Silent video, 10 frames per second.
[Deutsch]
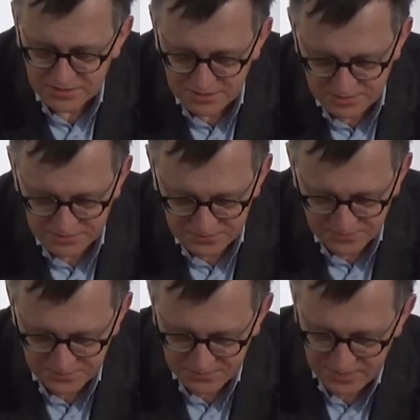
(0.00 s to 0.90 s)
ähm,
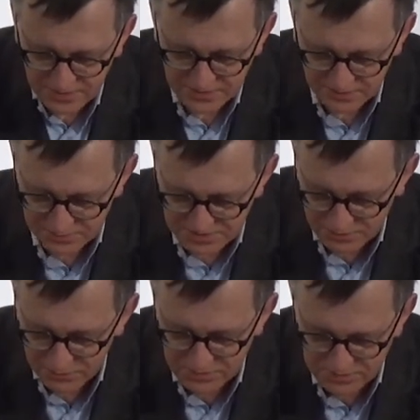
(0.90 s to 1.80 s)
ich darf mich
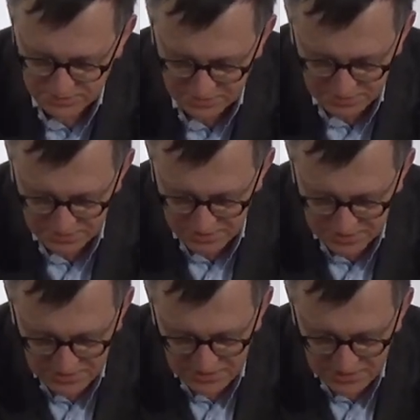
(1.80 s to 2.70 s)
auch äh,
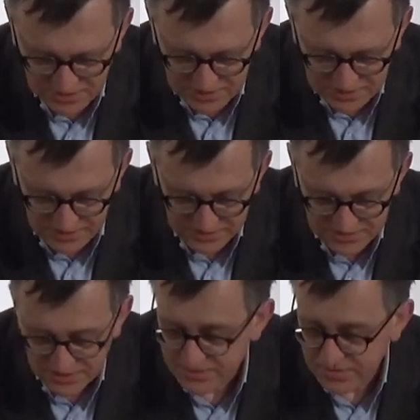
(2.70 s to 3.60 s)
ganz
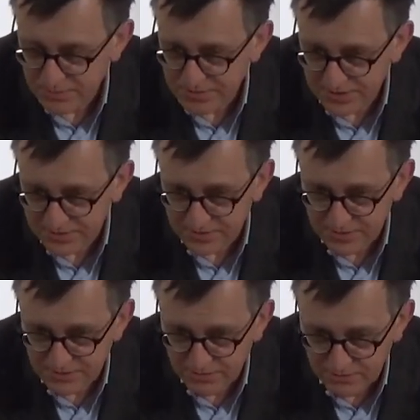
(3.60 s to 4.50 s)
herzlich
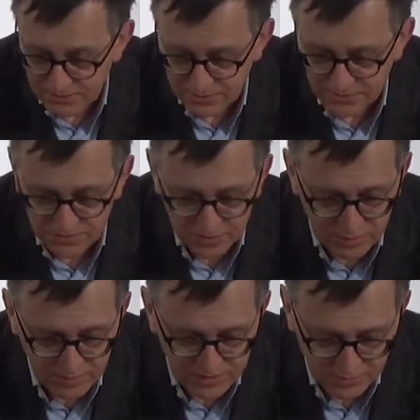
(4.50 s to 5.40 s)
bedanken. Äh, zunächst mal
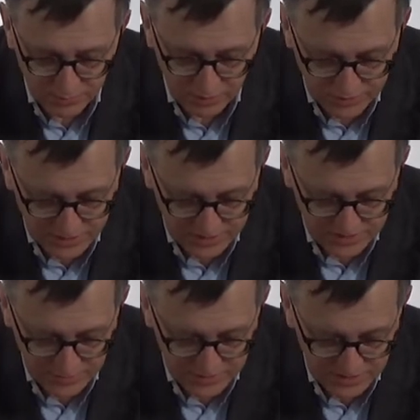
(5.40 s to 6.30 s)
bei Herrn Baudach, dass
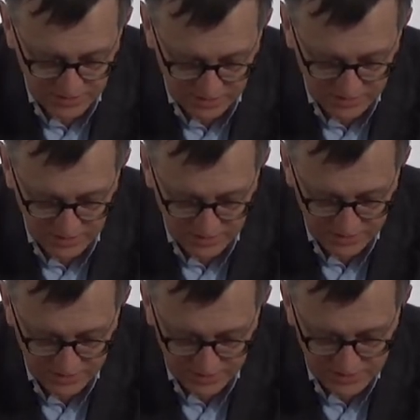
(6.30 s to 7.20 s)
er mich hier
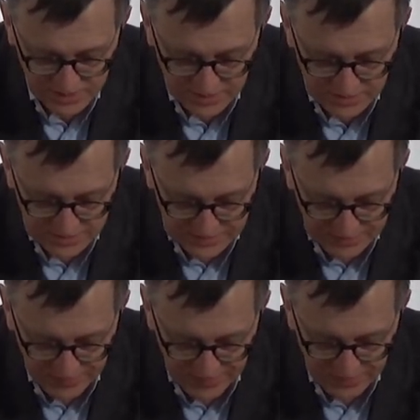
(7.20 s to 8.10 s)
eingeladen hat,
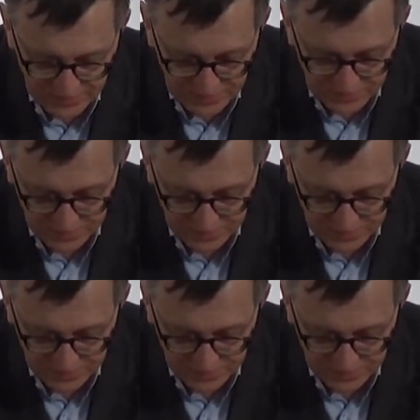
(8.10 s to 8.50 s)
äh,